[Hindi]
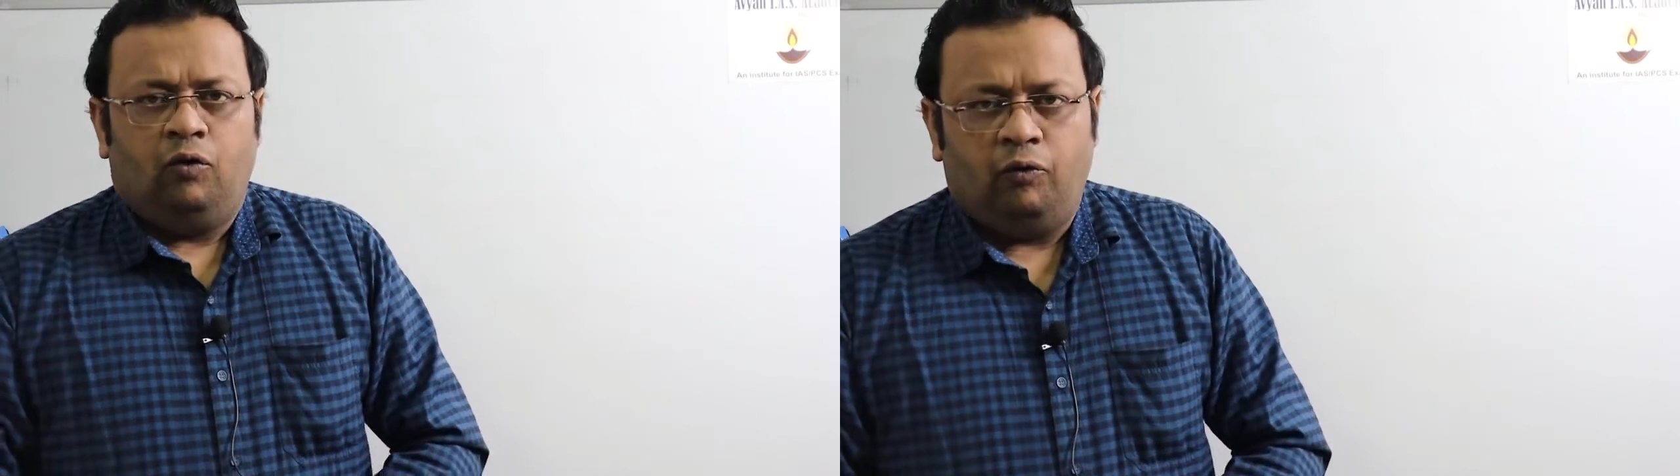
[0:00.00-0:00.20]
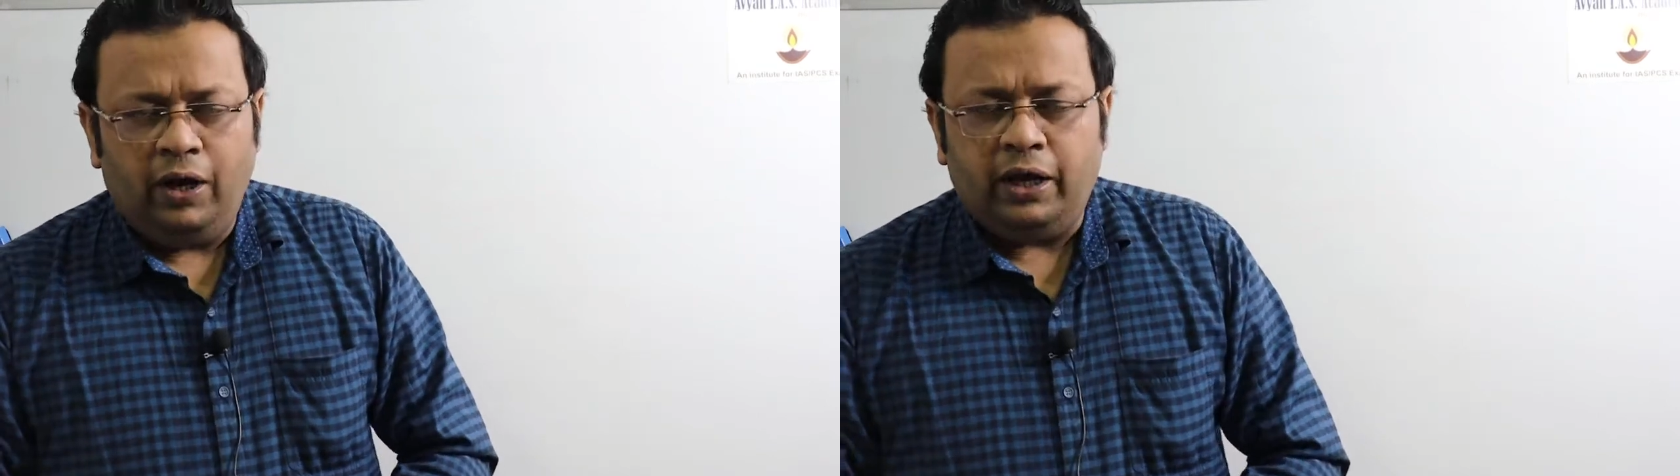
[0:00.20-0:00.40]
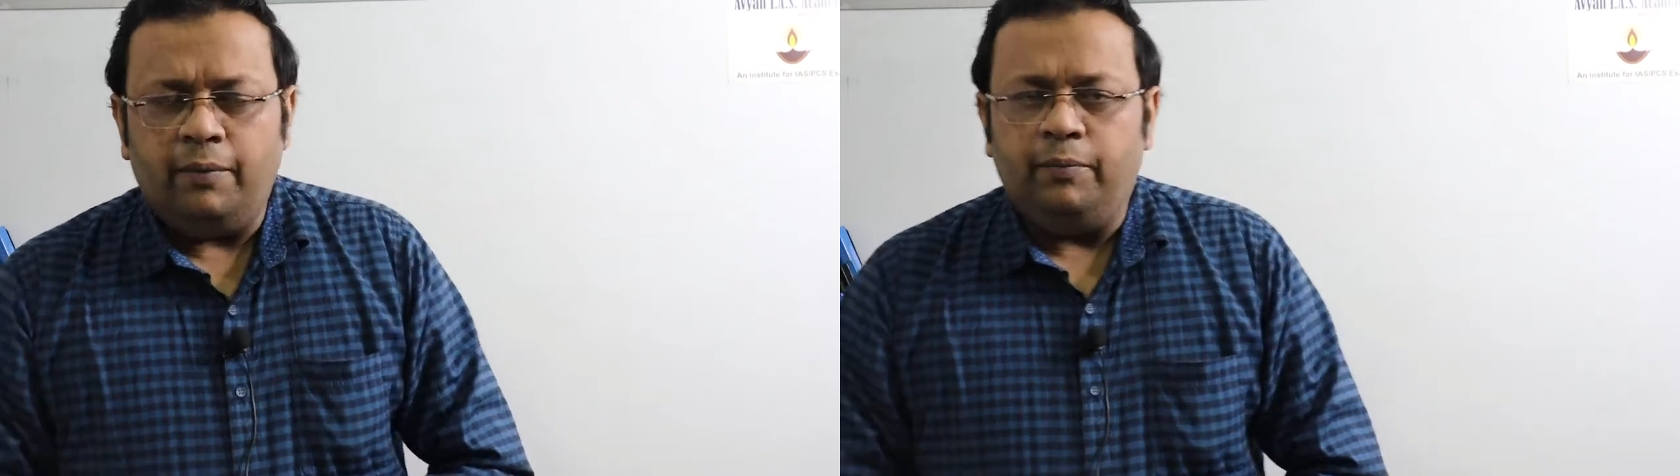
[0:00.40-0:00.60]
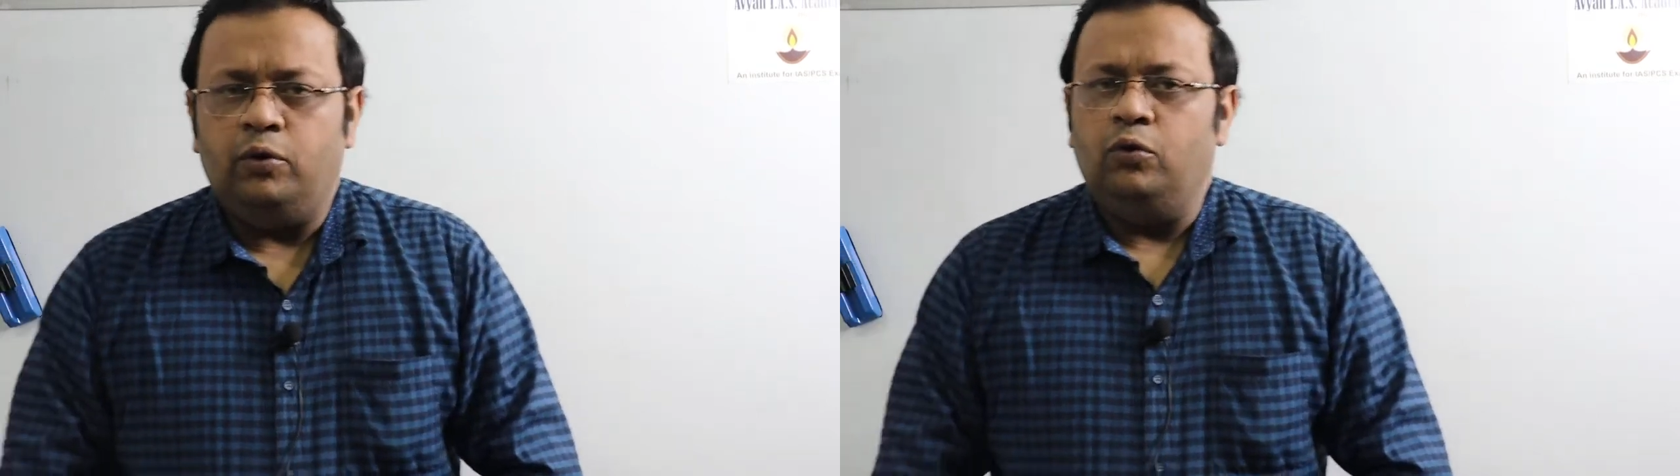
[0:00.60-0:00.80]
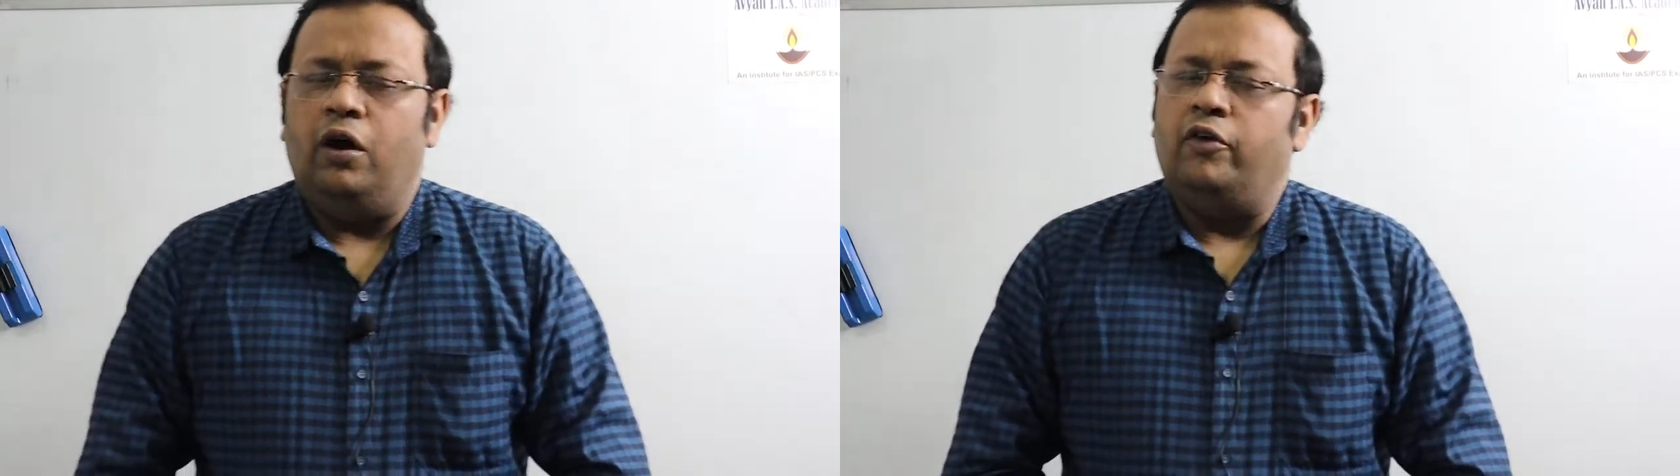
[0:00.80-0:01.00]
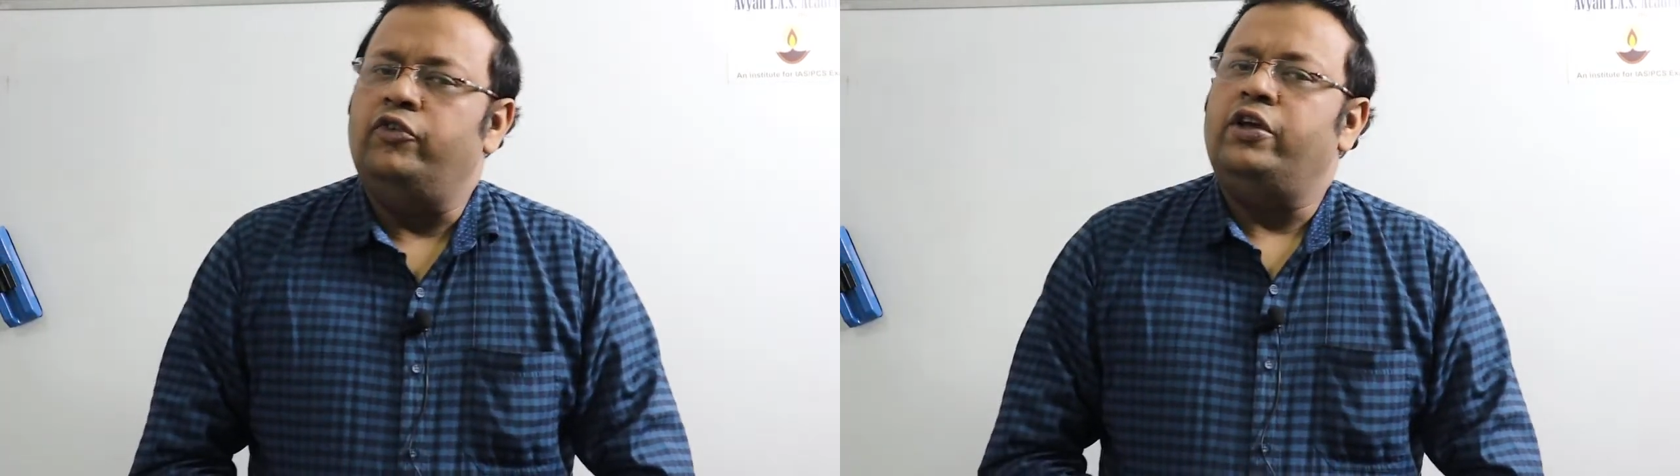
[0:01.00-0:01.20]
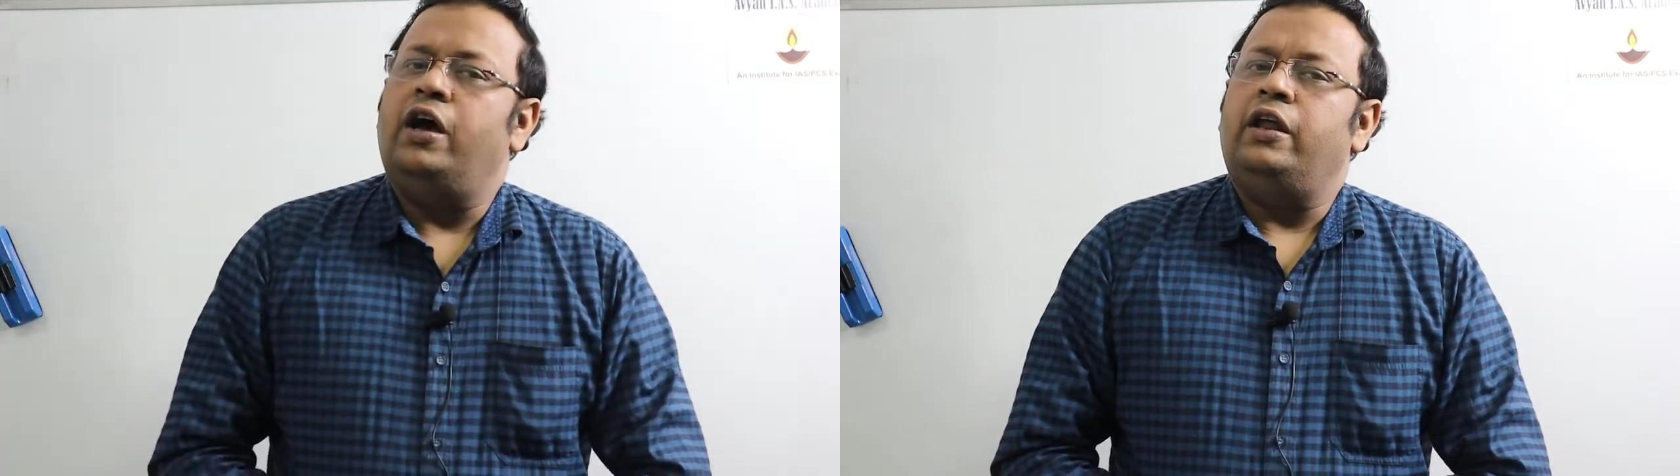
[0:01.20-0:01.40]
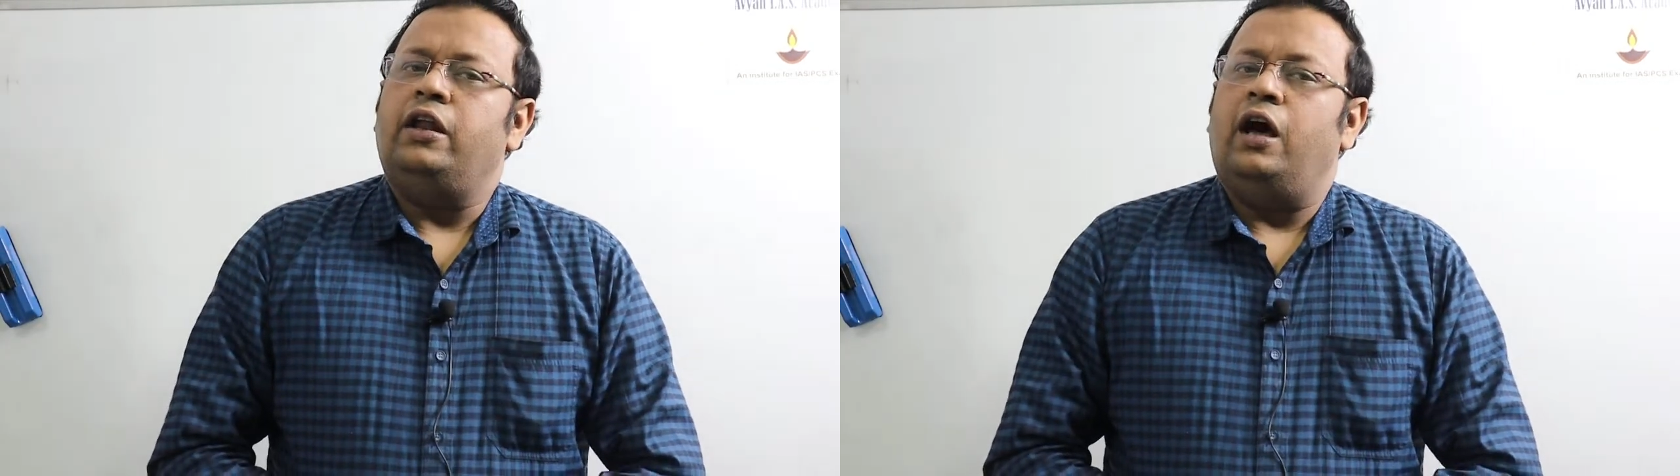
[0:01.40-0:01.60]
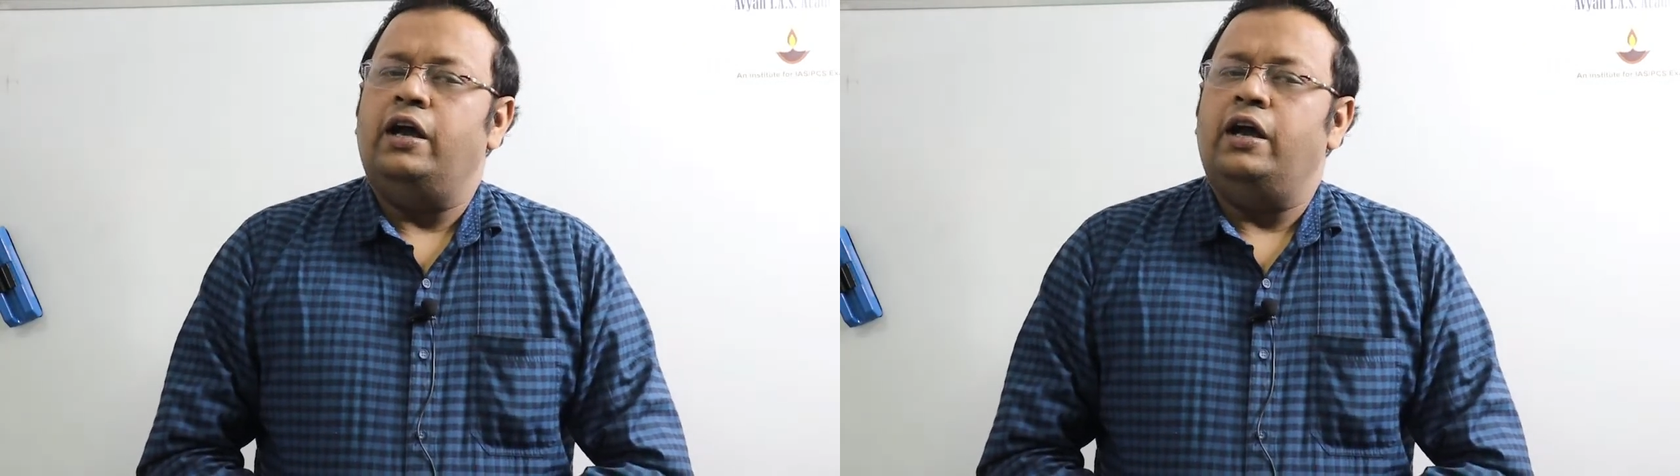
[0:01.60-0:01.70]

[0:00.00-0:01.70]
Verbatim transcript: वेलकम टू अवियान